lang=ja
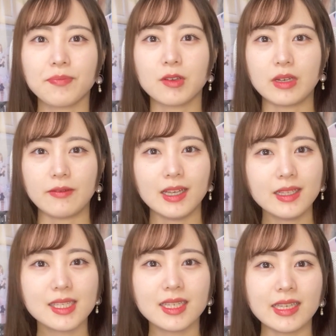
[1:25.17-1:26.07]
これ
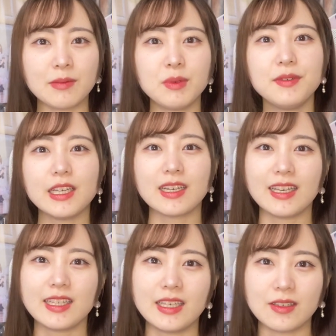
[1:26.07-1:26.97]
ワンチャン MV
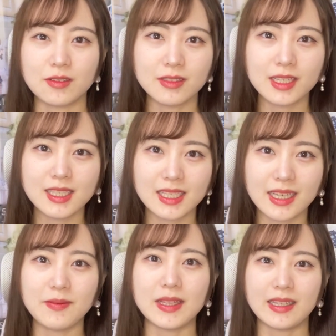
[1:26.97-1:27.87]
解禁夜なんじゃな
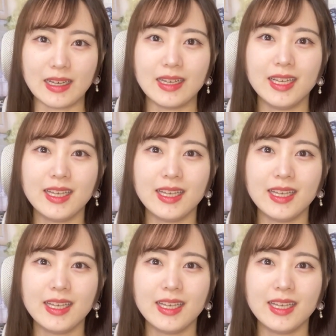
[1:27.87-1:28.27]
いみたいな、